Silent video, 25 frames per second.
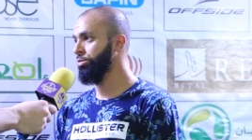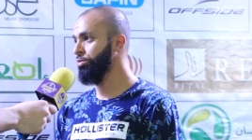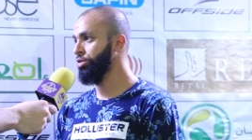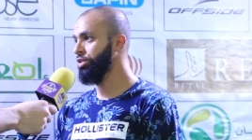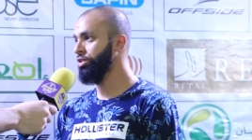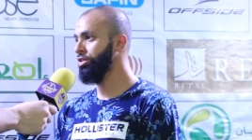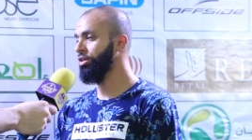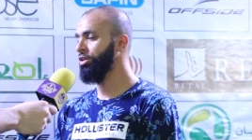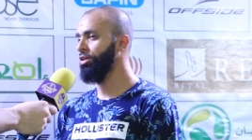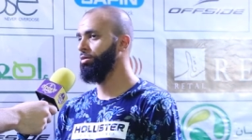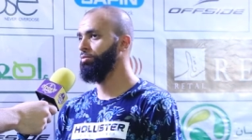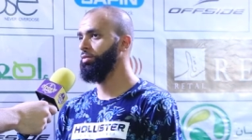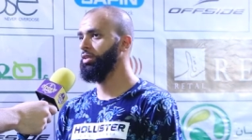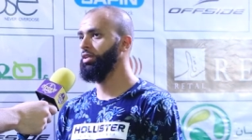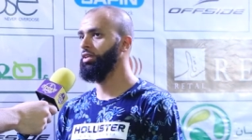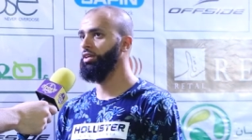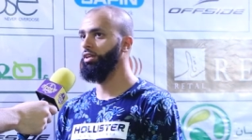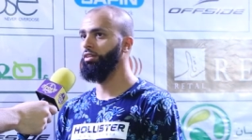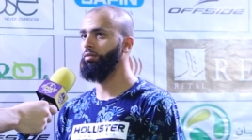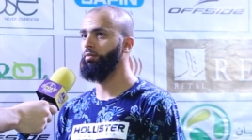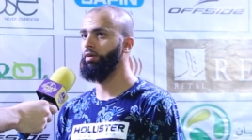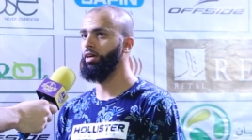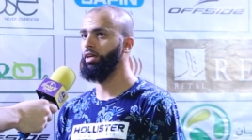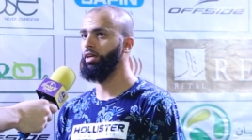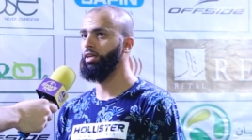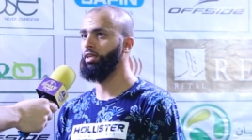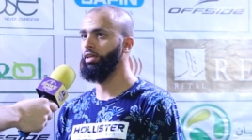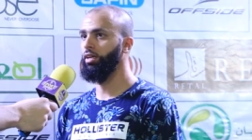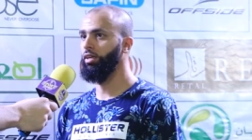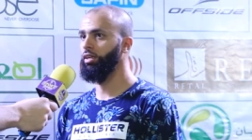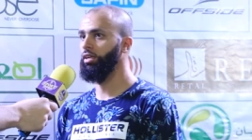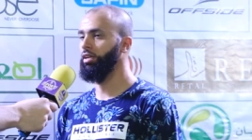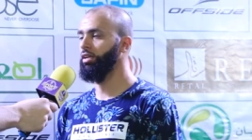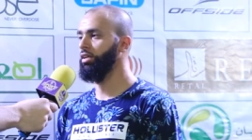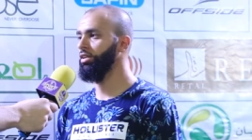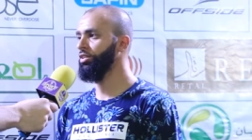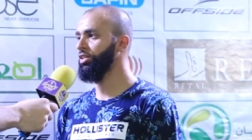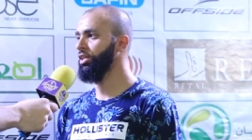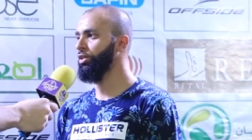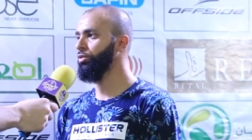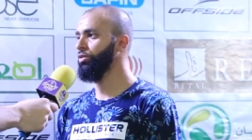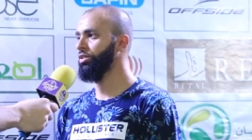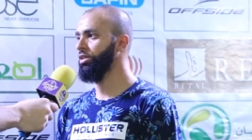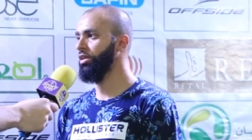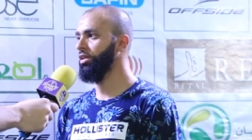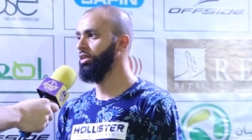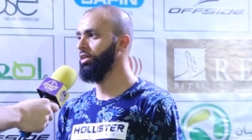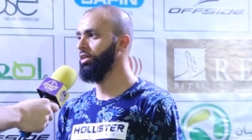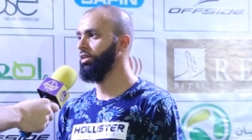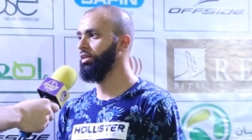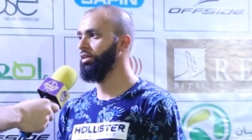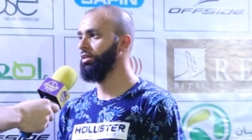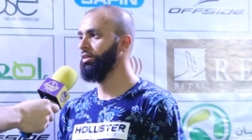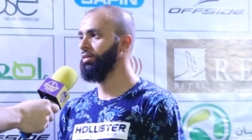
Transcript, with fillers: بالشكر بدر عثمان على دعوته لي.